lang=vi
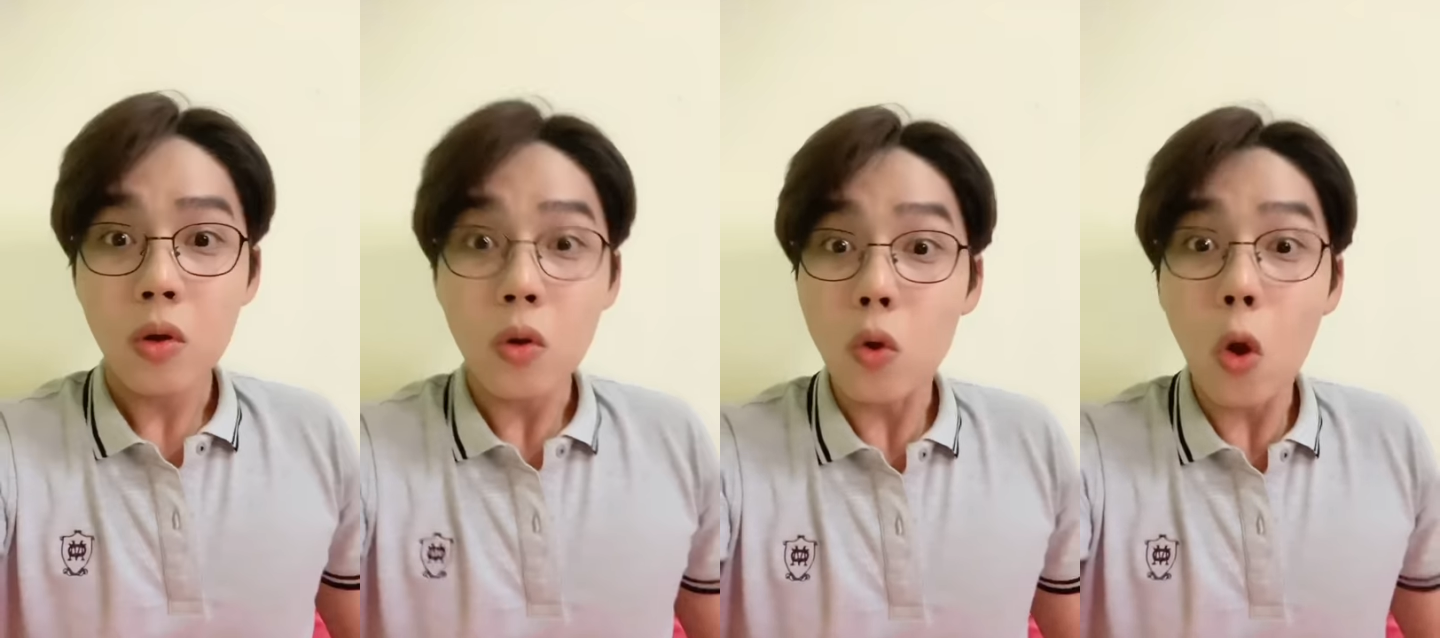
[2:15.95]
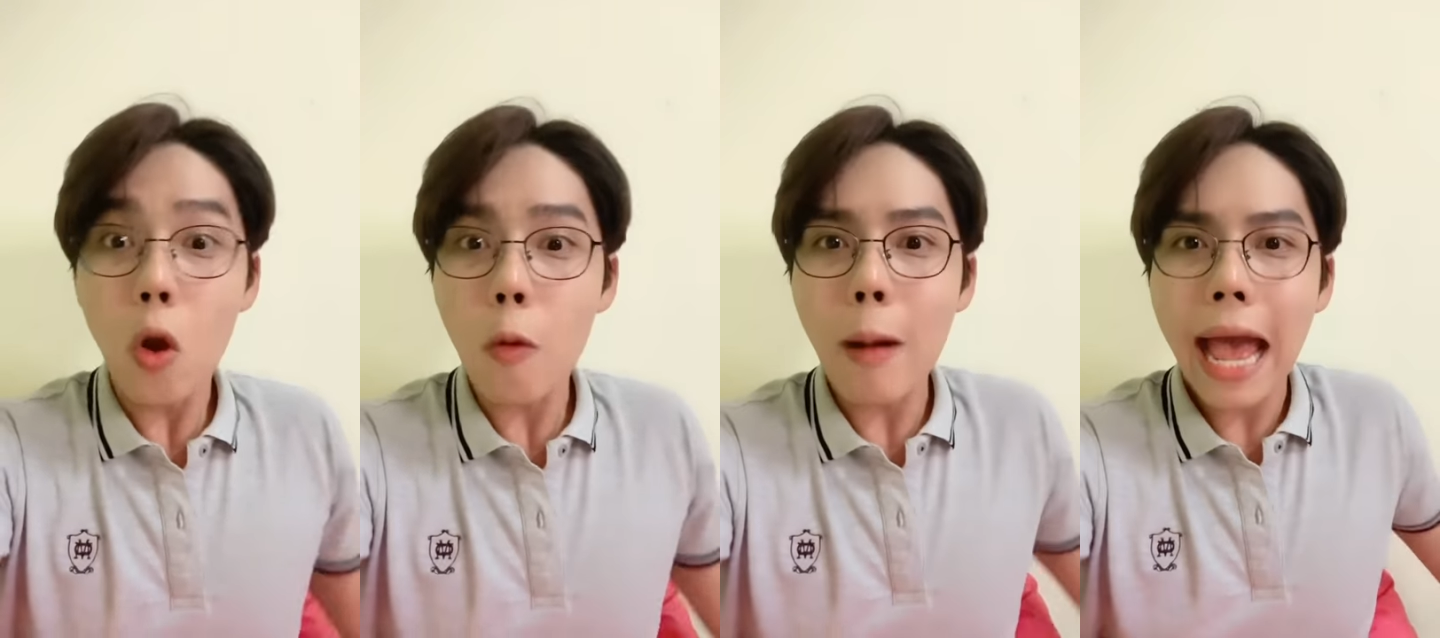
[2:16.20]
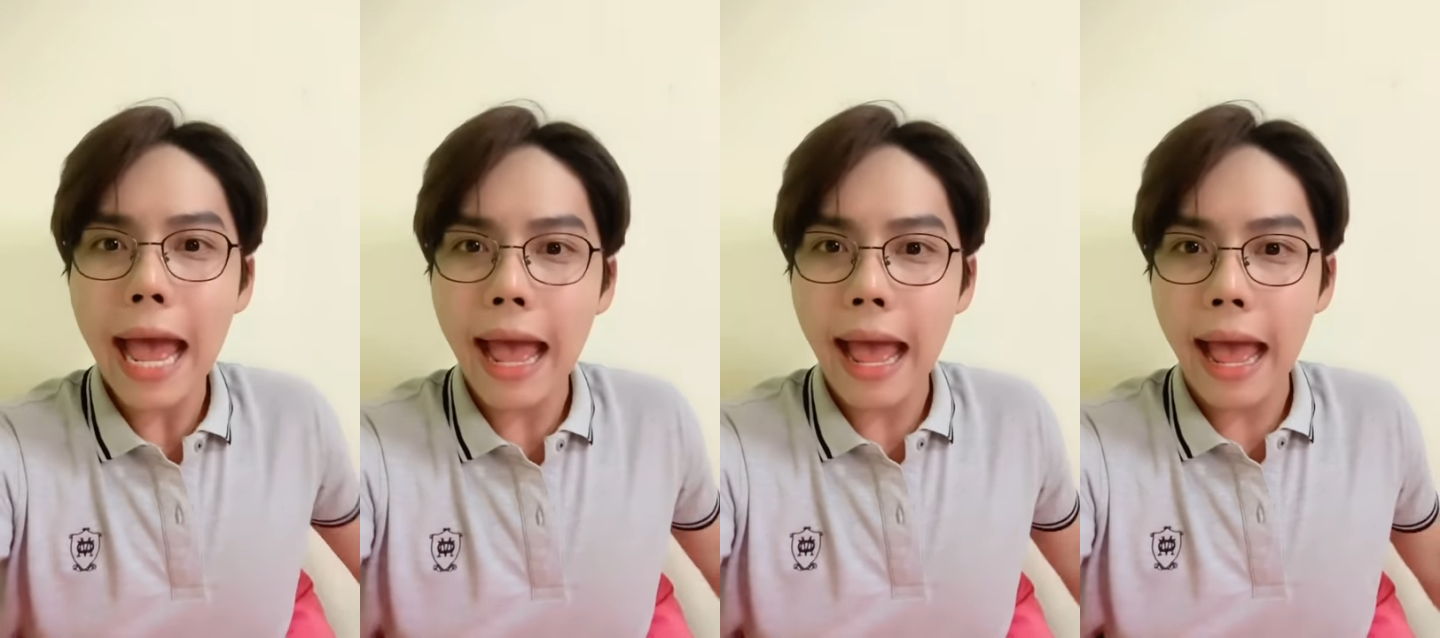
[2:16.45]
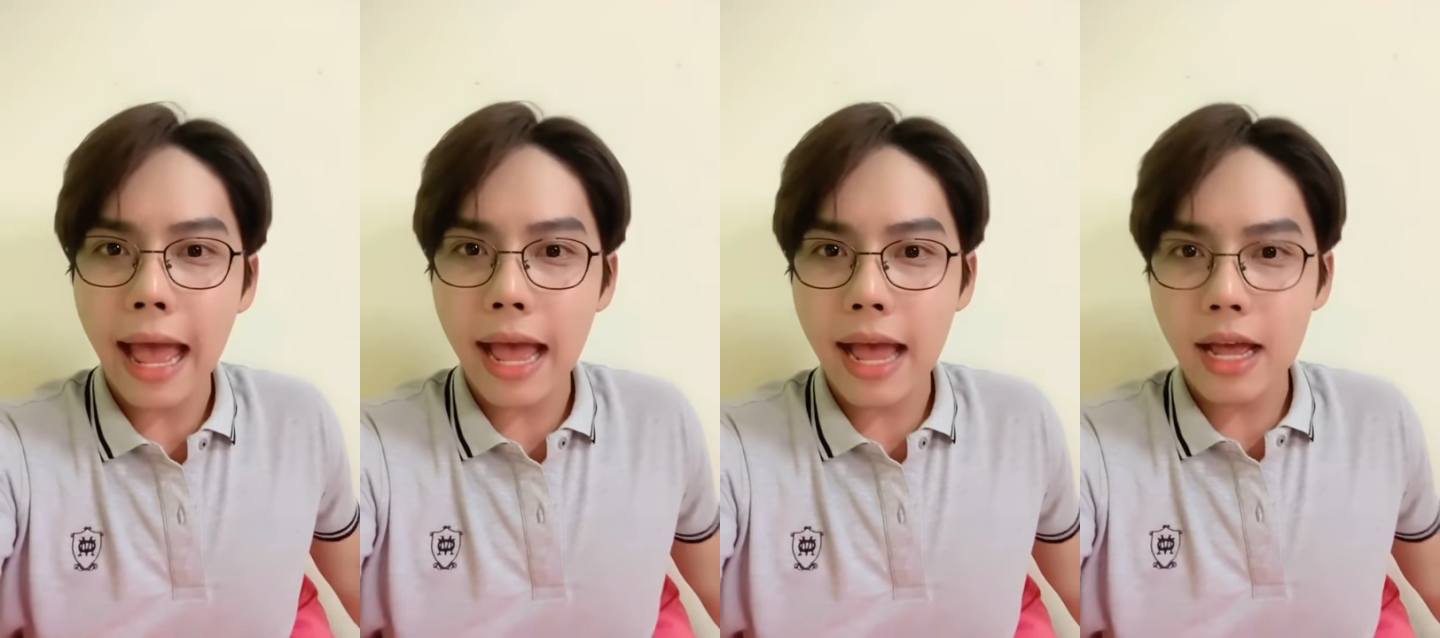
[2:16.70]
Cô ba
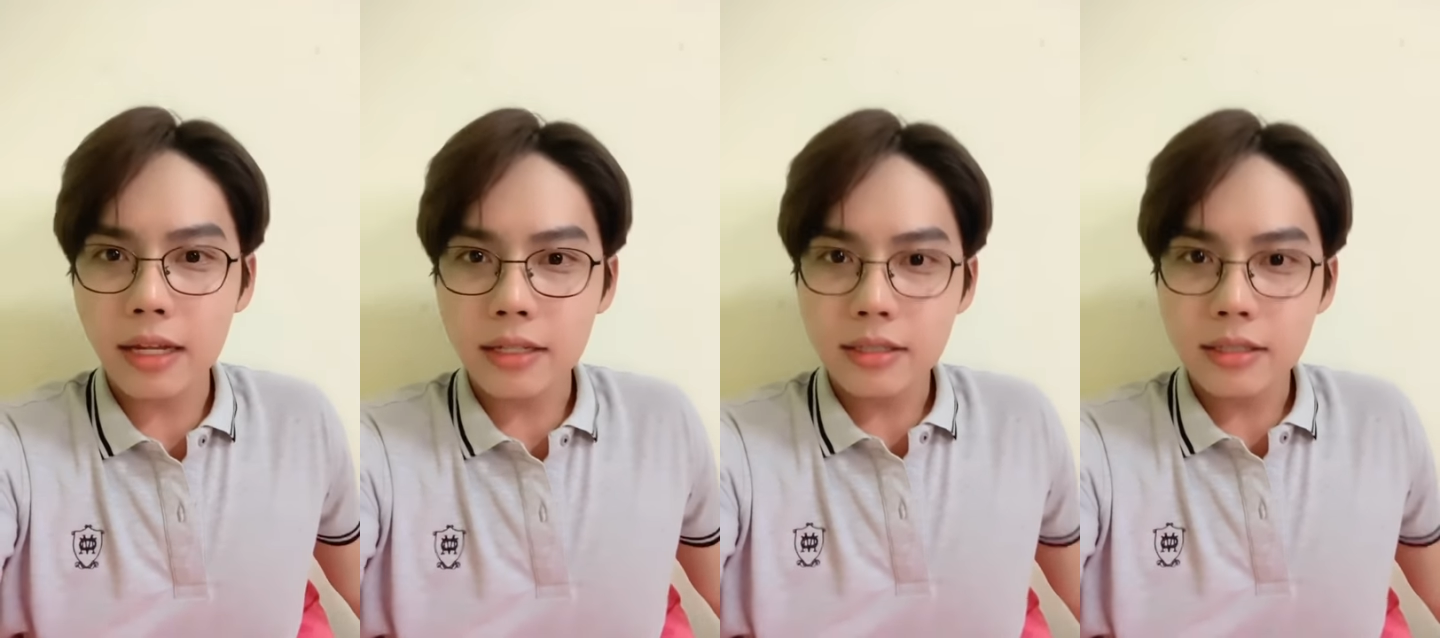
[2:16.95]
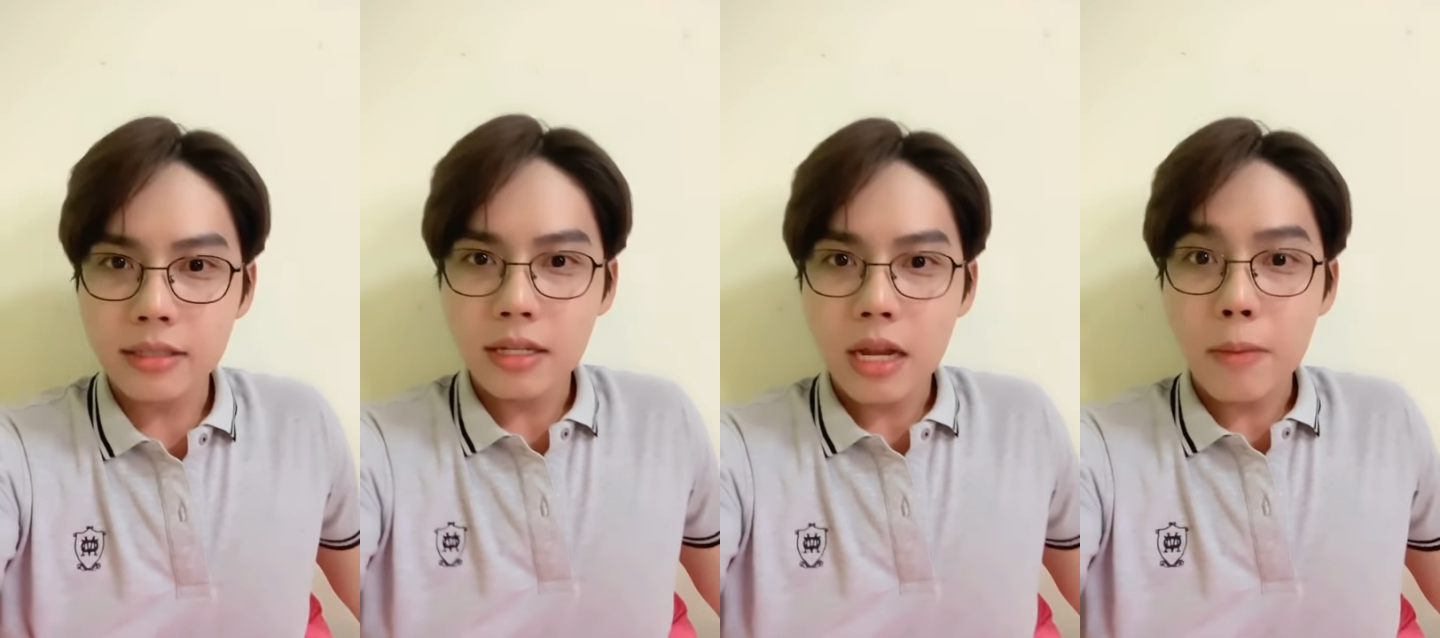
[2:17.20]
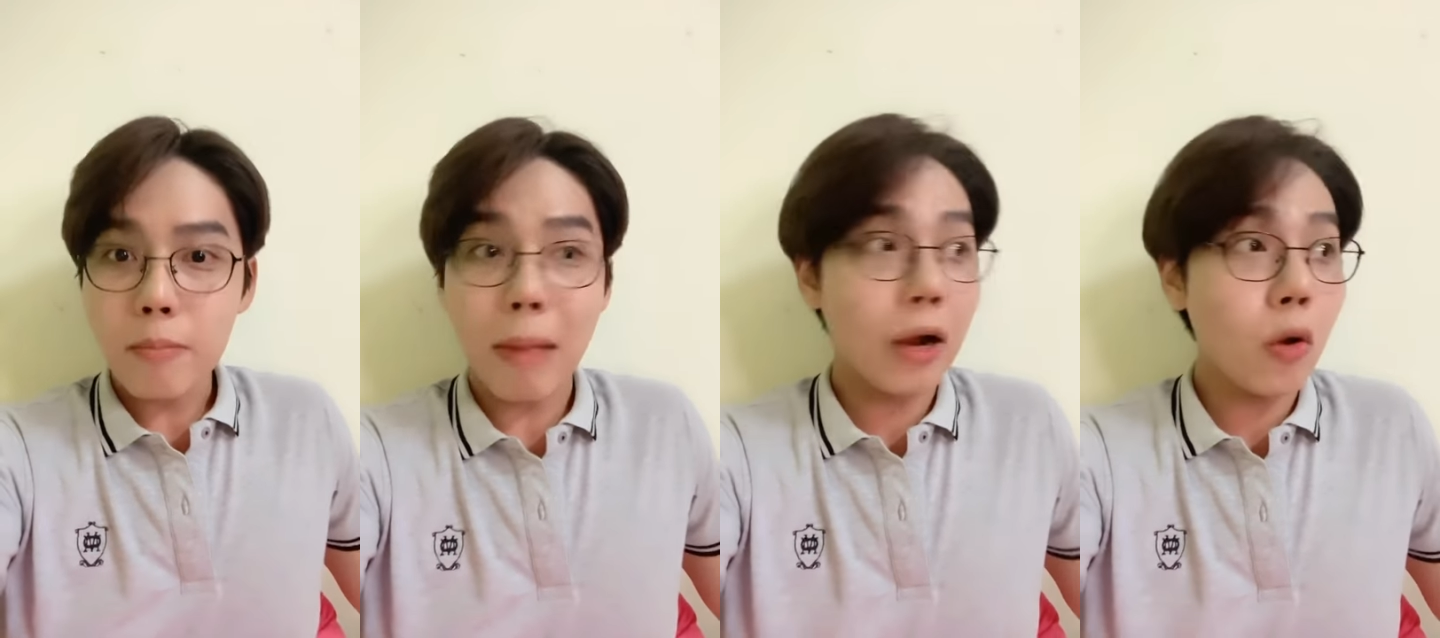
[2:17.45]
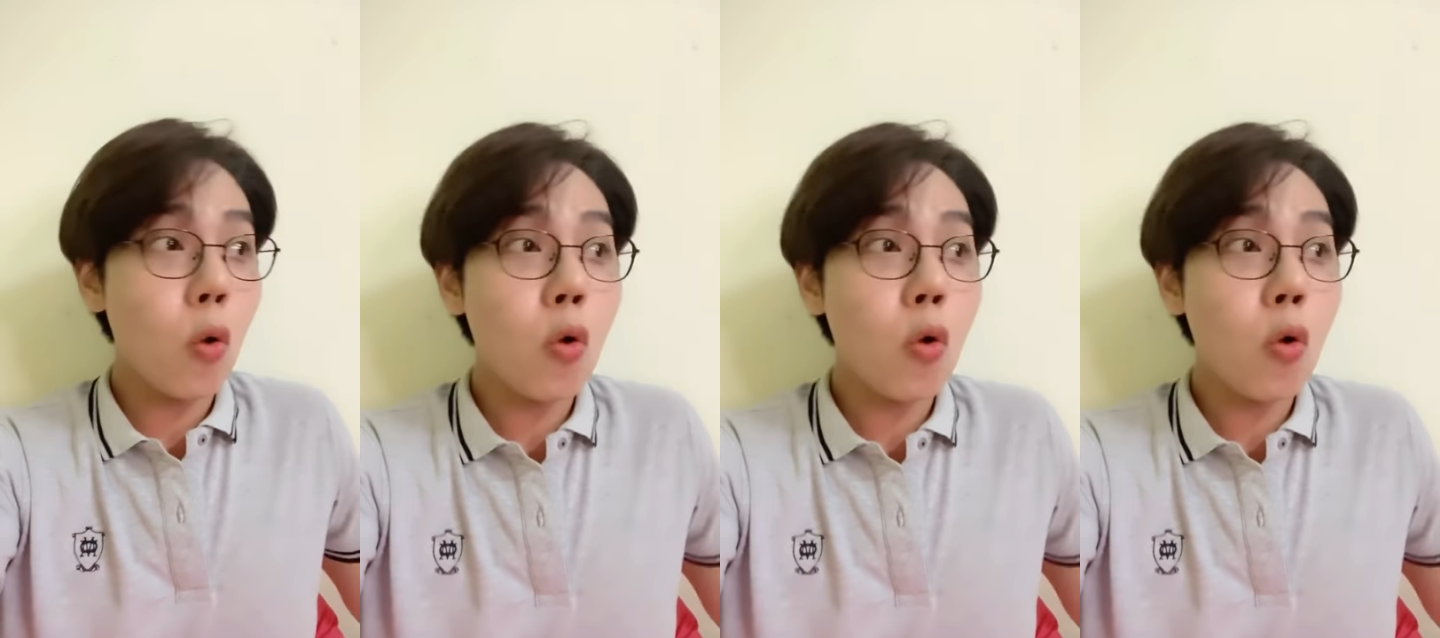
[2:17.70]
à, mặt của